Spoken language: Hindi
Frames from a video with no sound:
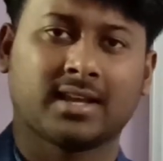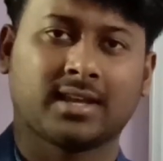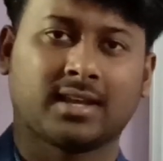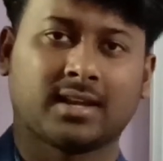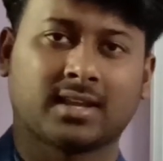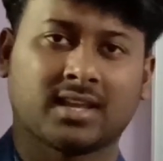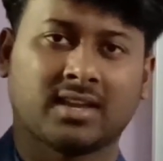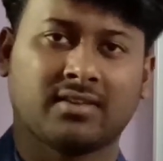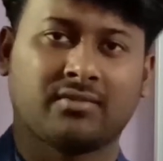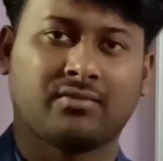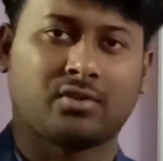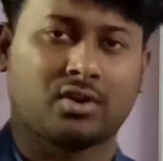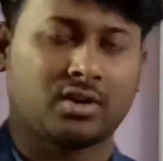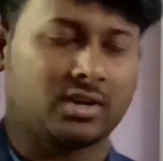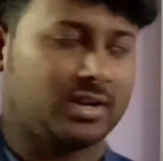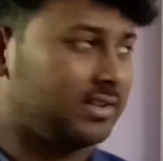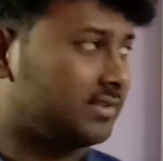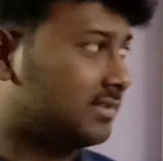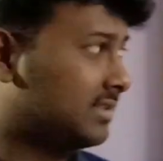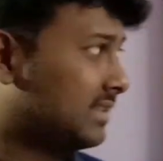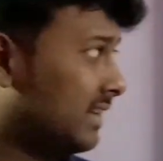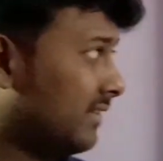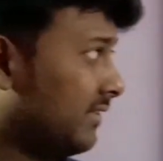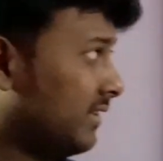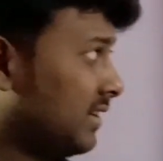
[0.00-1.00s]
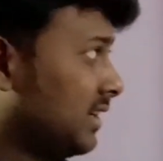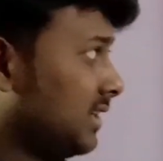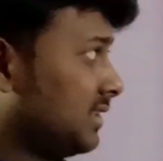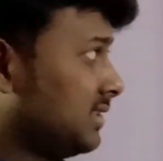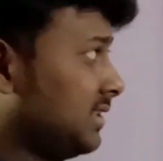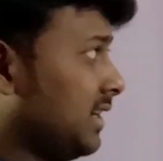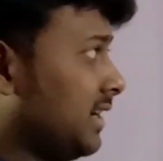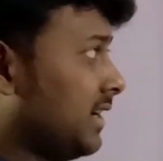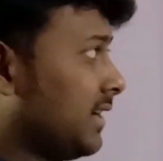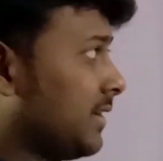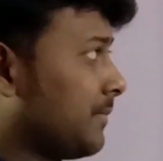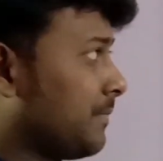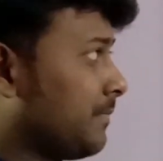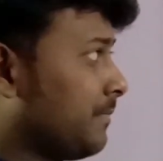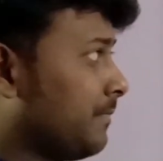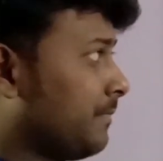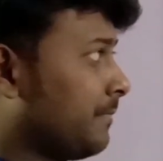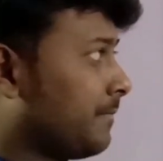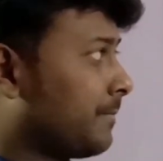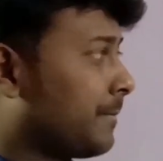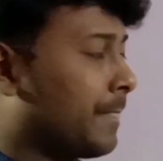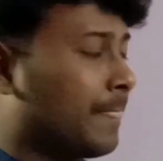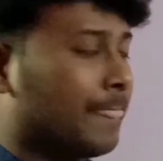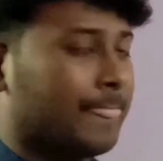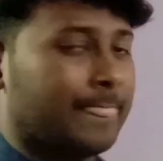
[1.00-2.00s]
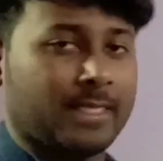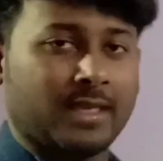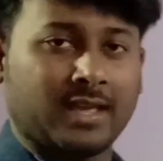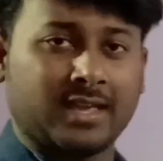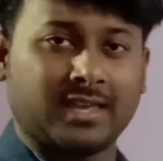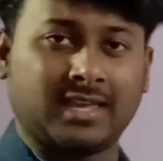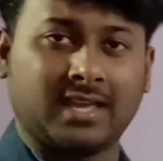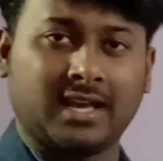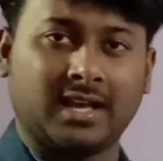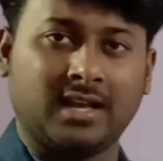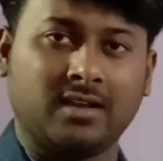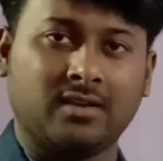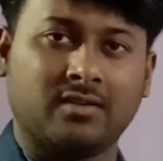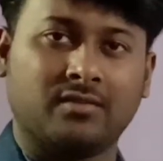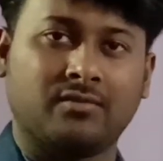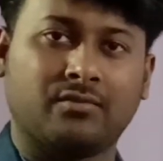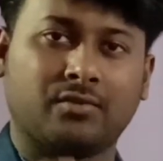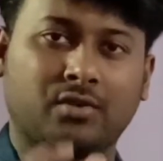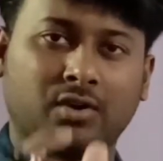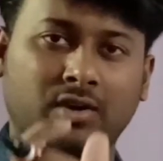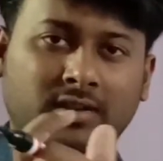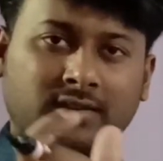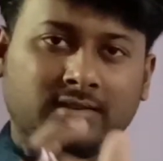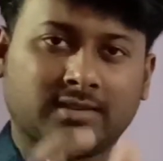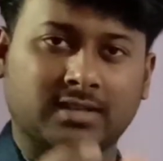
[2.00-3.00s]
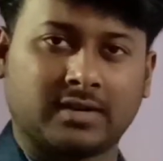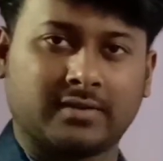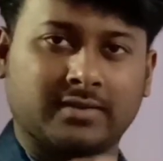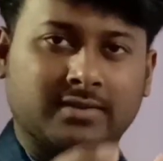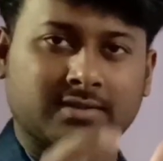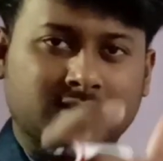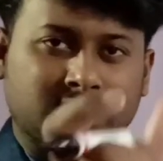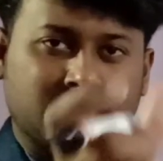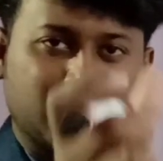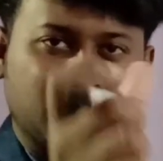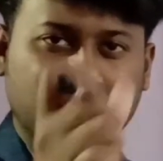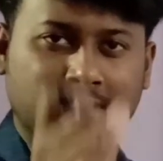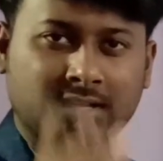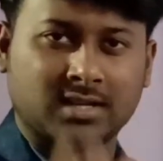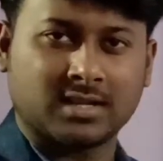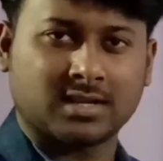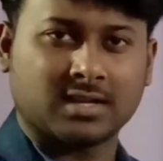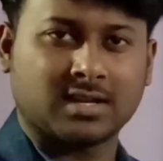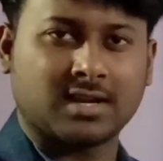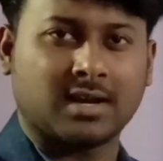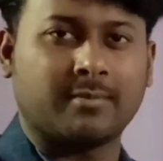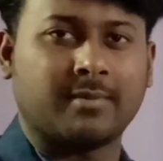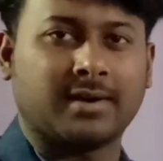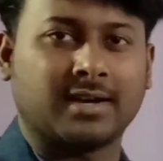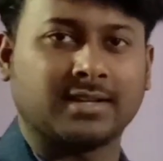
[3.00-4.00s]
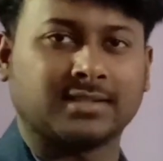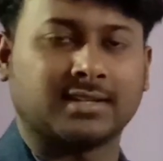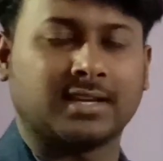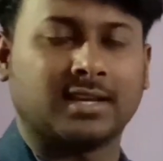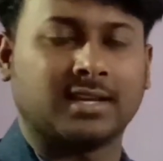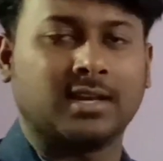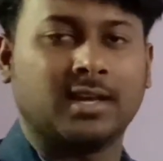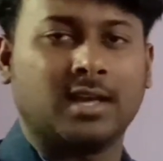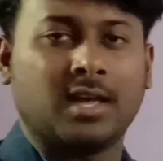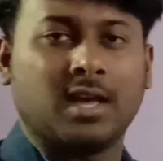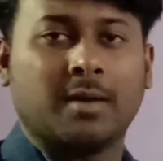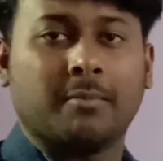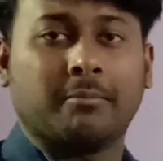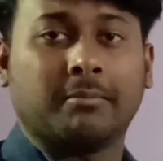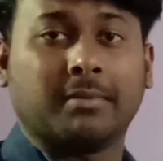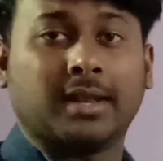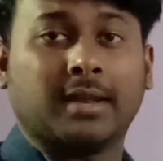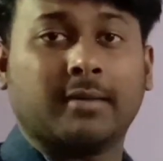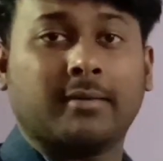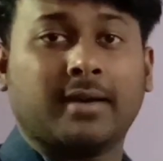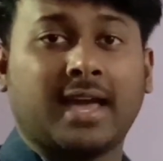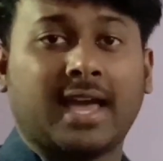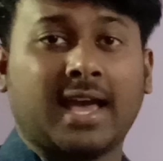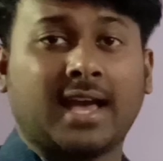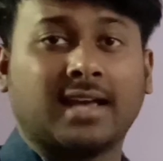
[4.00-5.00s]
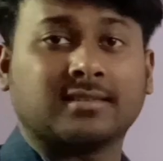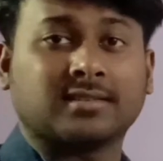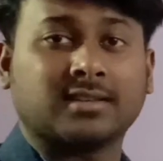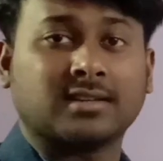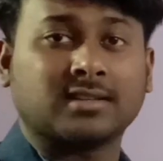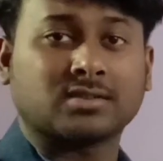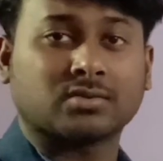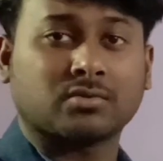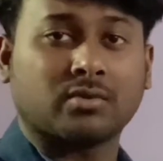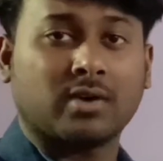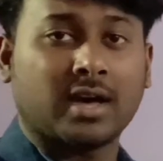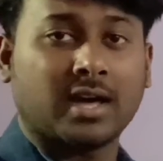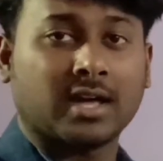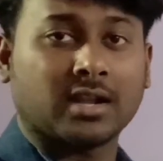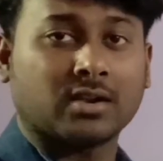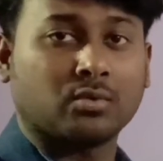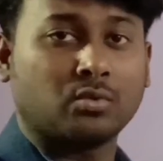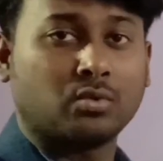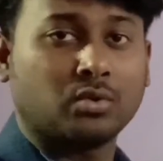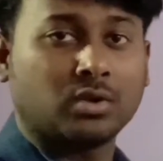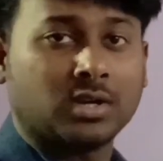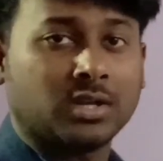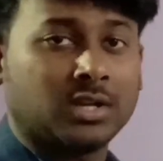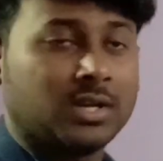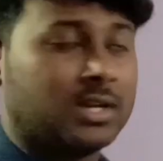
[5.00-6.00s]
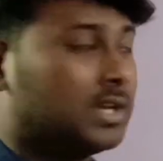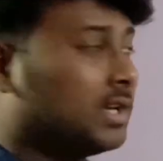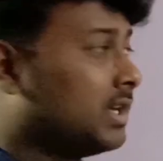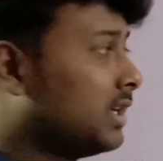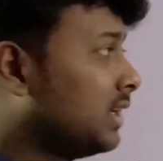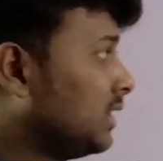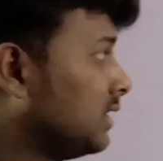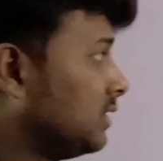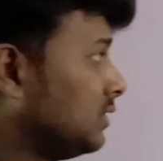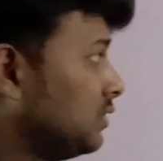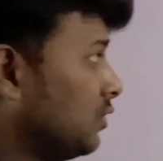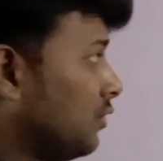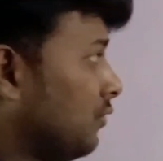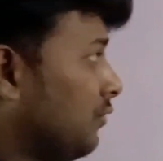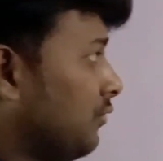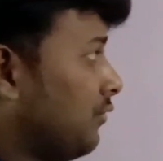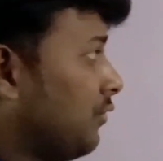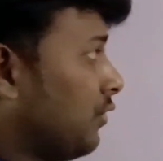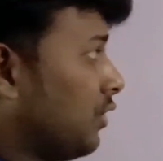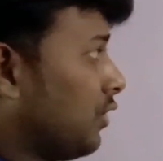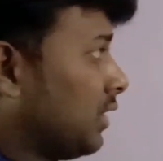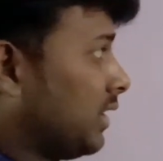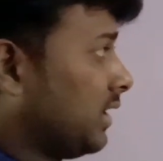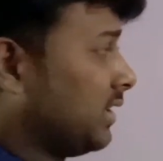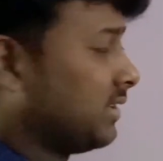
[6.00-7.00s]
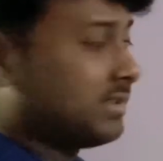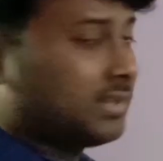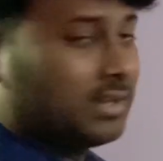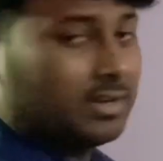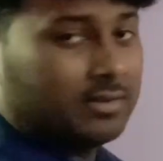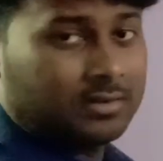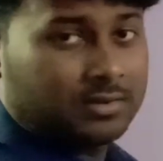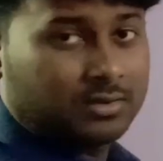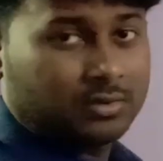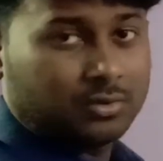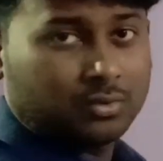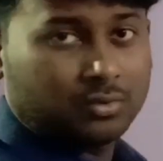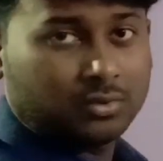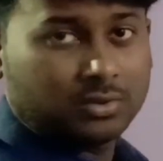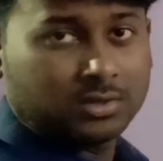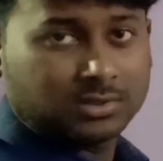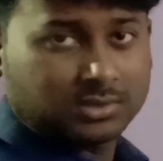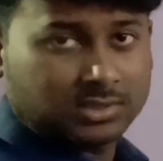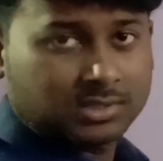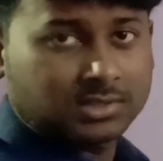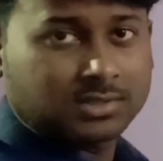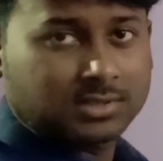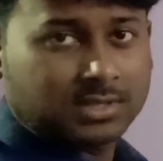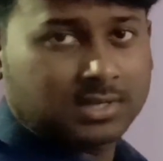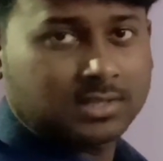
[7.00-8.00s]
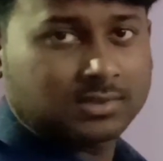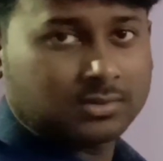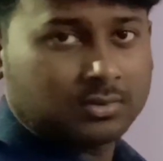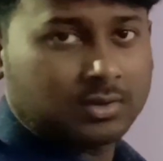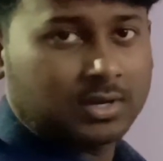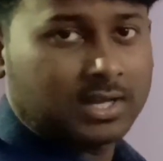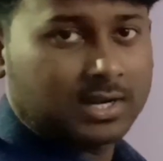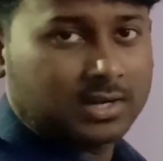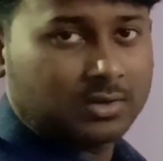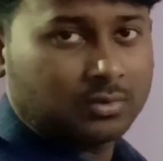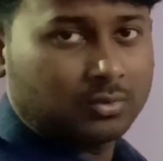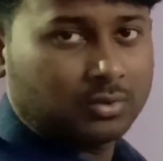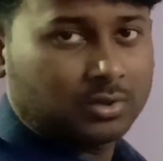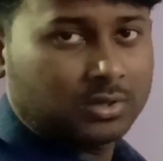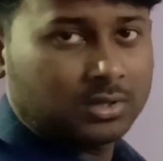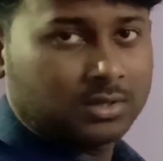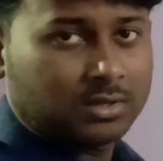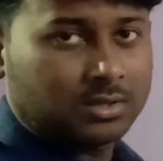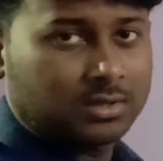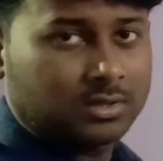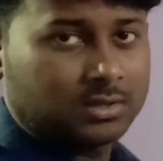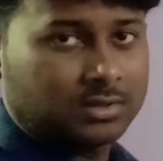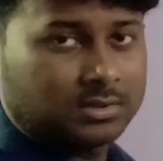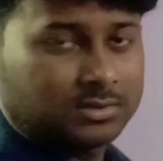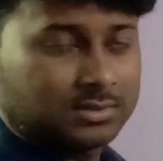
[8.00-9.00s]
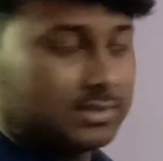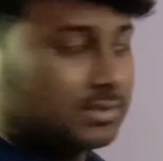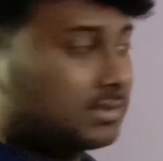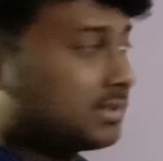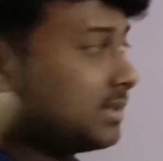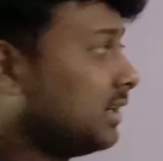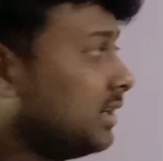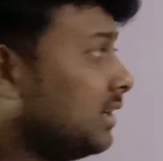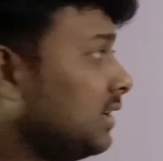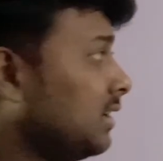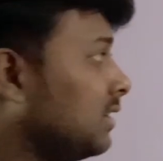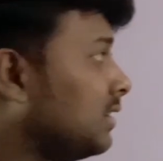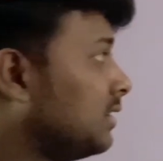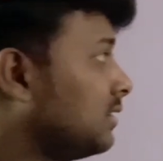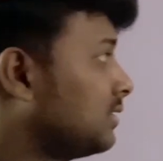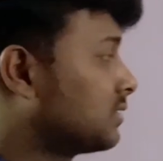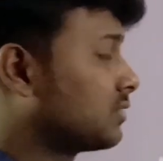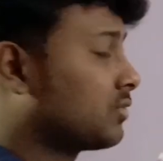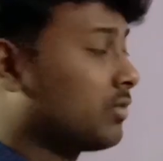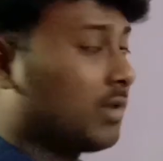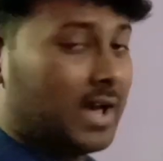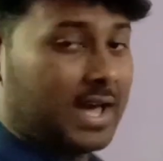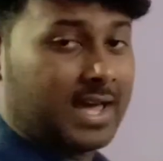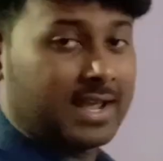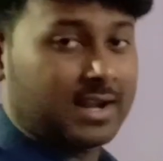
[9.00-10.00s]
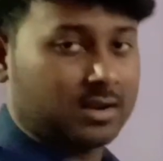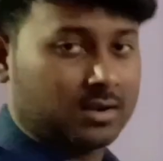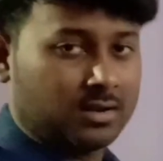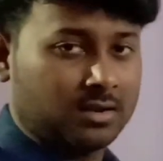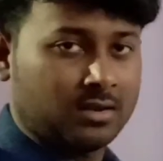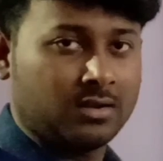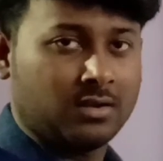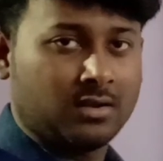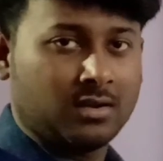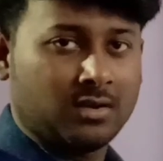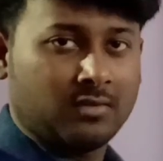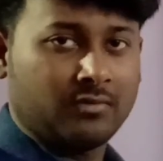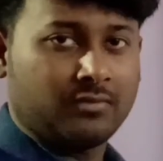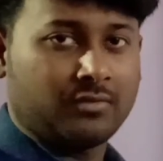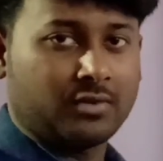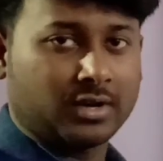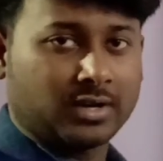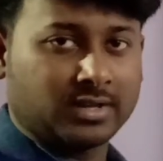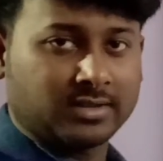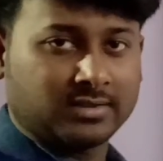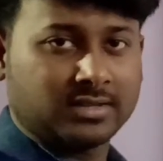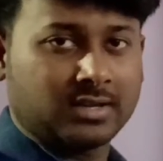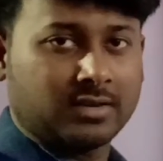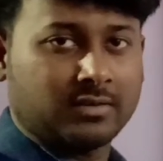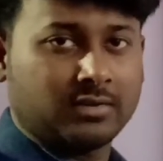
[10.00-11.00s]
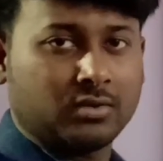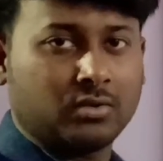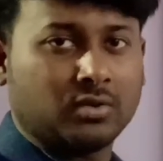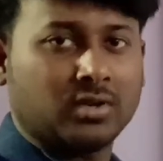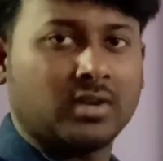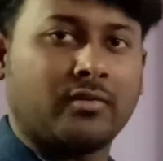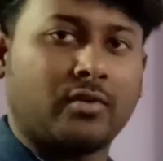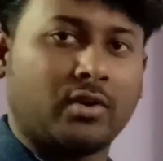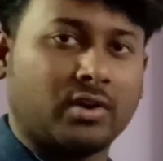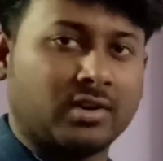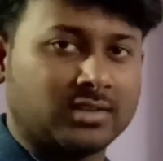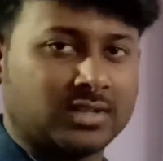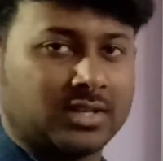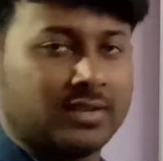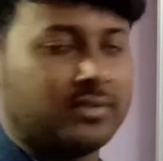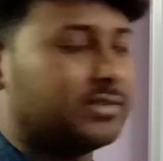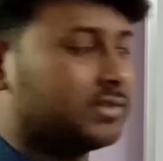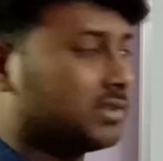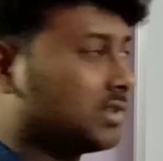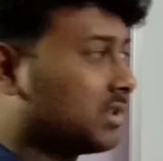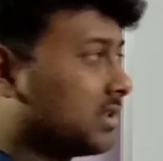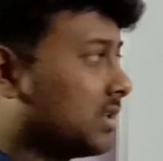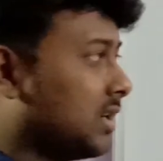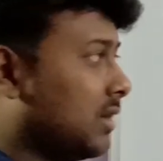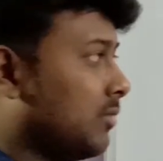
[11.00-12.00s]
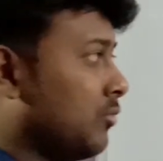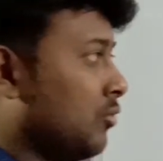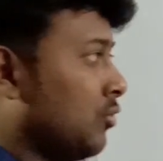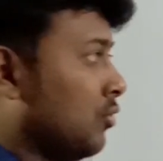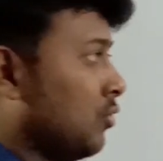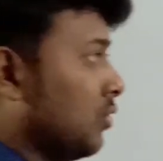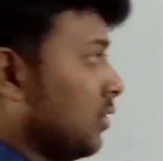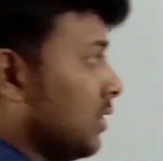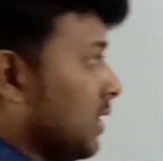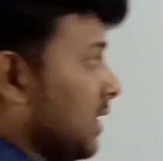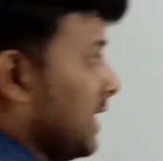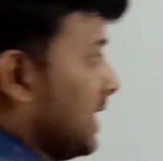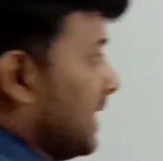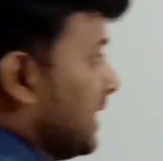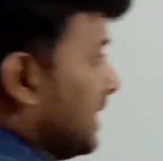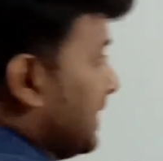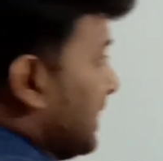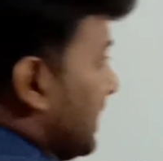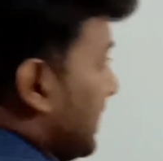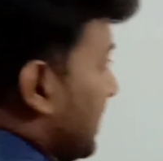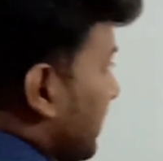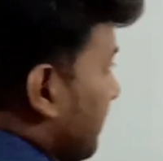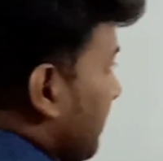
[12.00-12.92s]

करके फोर्टी सेवन आ जाए या फोर्टी सेवन से कम आ जाए मतलब ऐसा स्क्वायर रूट जो फोर्टी सेवन हो जिसका स्क्वायर रूट जिसका स्क्वायर फोर्टी सेवन हो या फोर्टी सेवन से कम हो जैसे